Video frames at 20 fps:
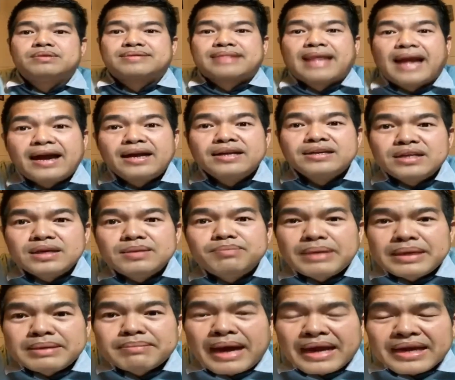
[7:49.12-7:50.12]
tao dương
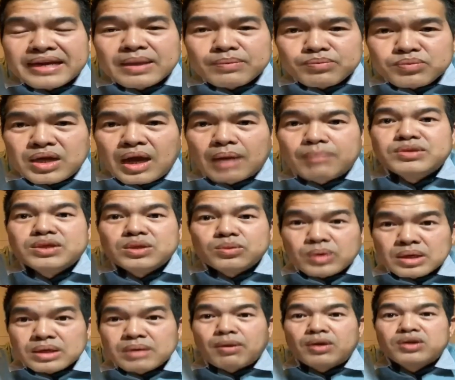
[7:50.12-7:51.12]
mình ban dịp trăm chịu
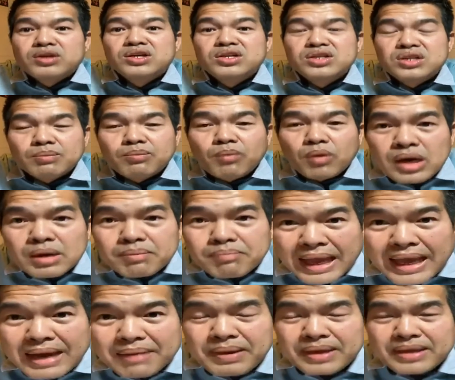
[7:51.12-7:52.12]
vớt bao dương chịu mũi đường
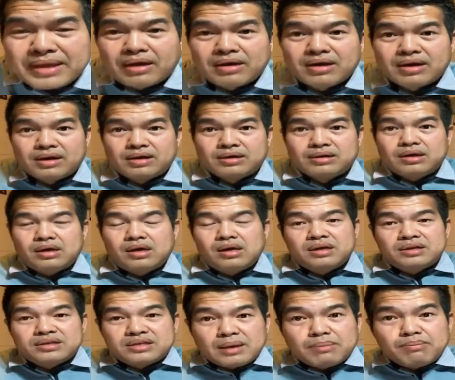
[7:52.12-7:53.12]
mẹ mình hồi nữa
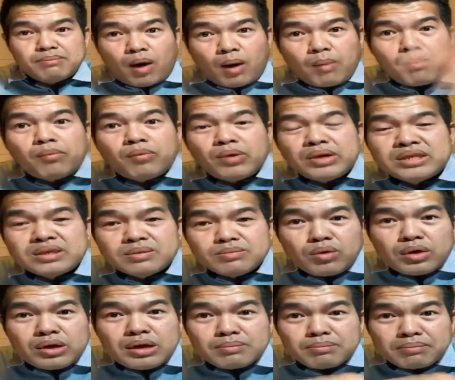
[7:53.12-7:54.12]
dân bộ một quân chịu
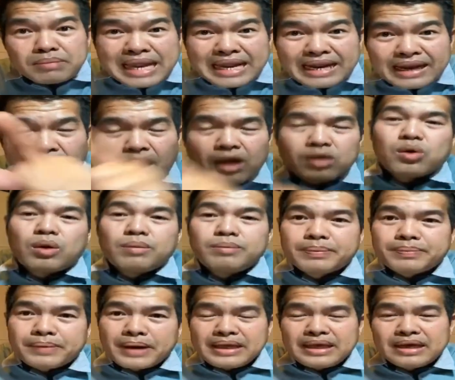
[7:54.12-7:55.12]
mũi đường nét đã to miệng
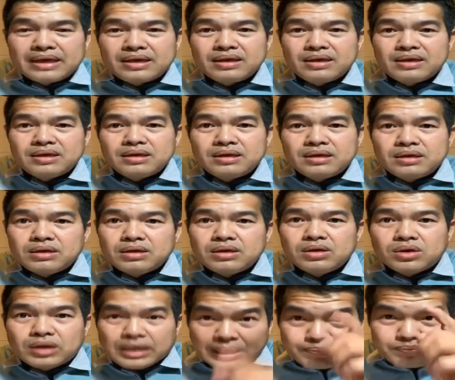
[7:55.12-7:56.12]
đấy
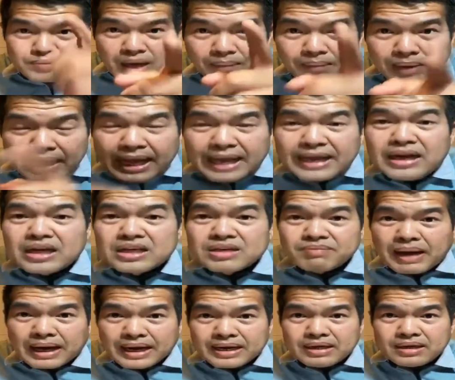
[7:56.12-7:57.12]
hiệp trăm lại nữa chứ
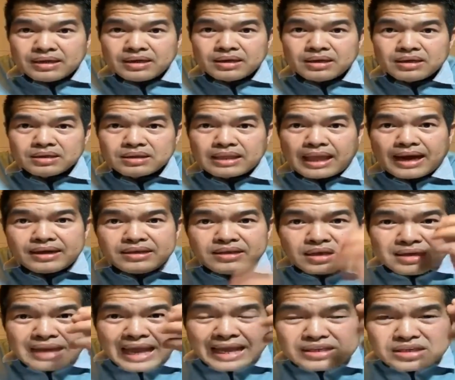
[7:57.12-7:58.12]
ba nữa tao
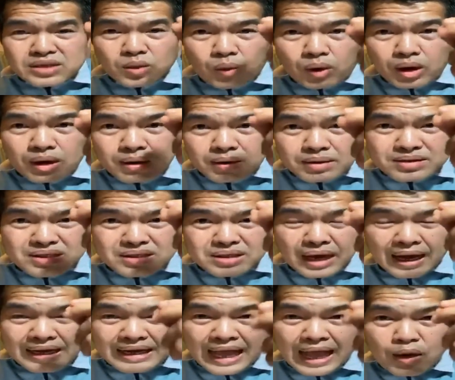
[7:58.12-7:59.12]
dương đại squall
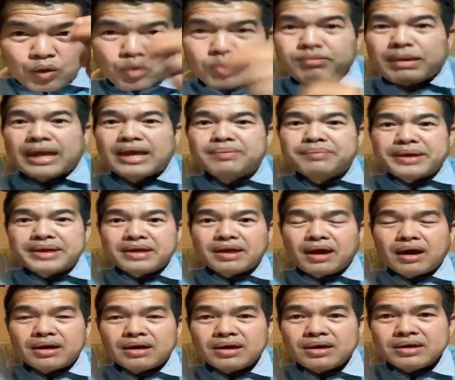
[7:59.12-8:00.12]
ở na khuất mẹ mình
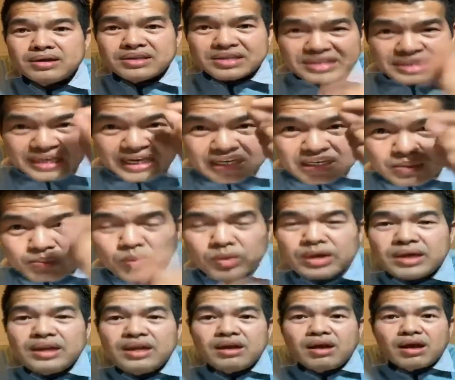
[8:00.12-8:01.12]
nữa gì chịu mũi như